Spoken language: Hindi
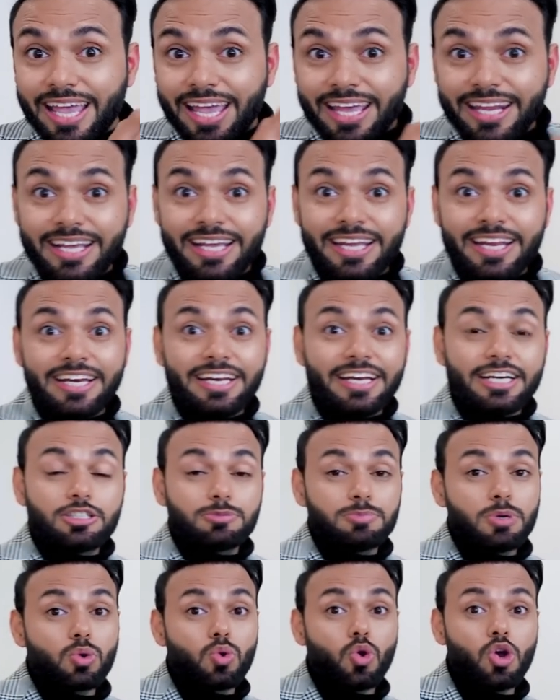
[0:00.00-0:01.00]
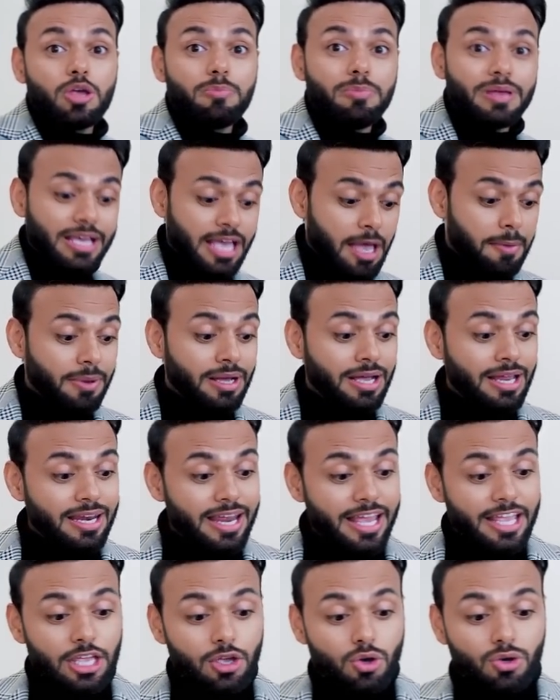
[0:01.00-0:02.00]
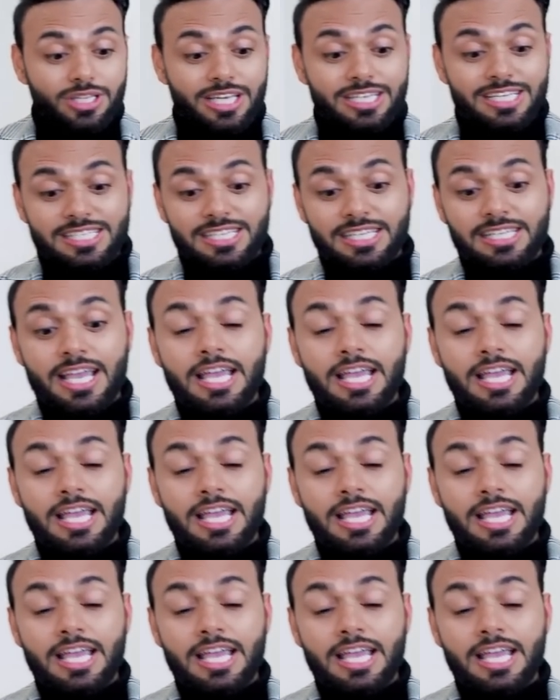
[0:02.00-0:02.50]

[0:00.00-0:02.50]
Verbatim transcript: के इंग्रेडिएंट्स में कोई भी केमिकल नहीं होता जैसे